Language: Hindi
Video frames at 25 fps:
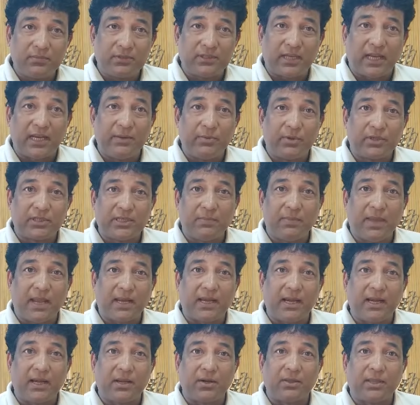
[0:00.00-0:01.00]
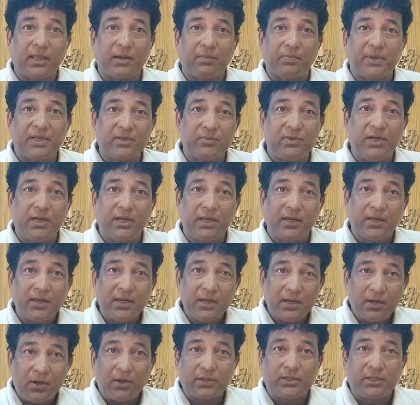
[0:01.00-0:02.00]
चलो से मार्केट्र तार फिजबिलिटी
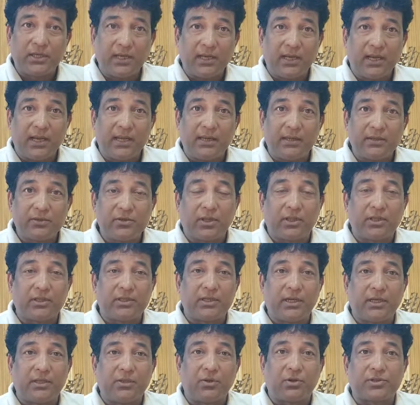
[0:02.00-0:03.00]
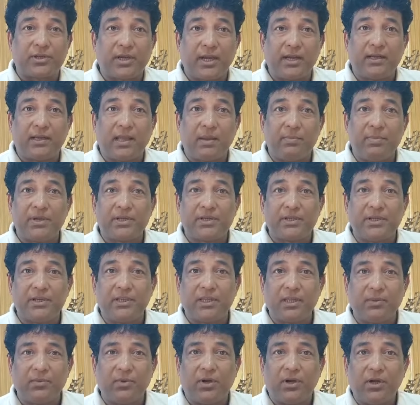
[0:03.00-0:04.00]
अच्छी ना जदि से दसटा इटा
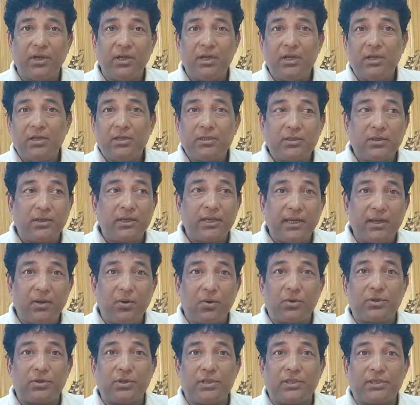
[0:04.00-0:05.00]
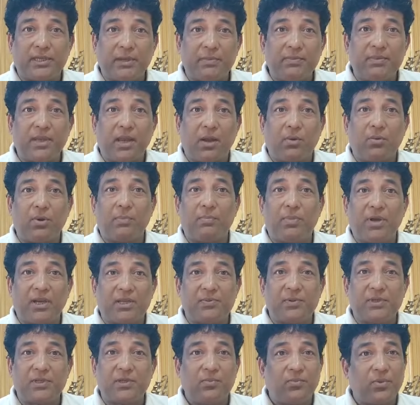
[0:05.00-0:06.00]
मेसीन थी तो ये लोग जब सेम गोटे
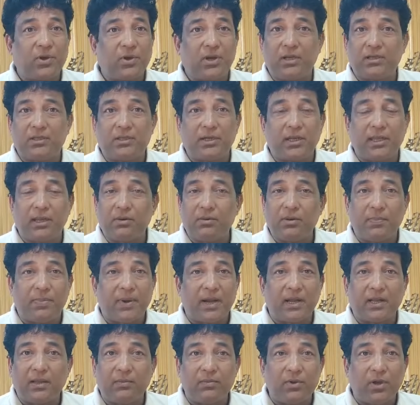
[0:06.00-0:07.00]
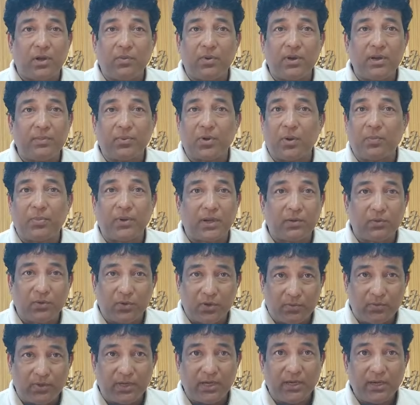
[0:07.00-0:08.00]
ब्रेक्स मेसीन पकड़े सीटा इफेक्टिव हेनी
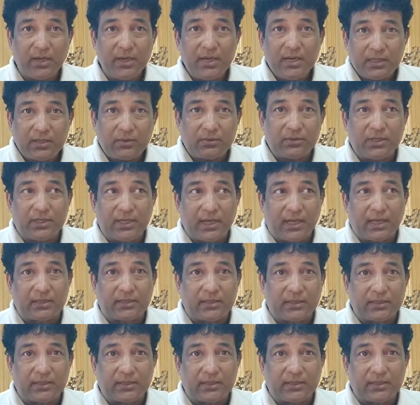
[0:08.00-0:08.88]
प्रफिटेबल हेनी तेणु से जगह से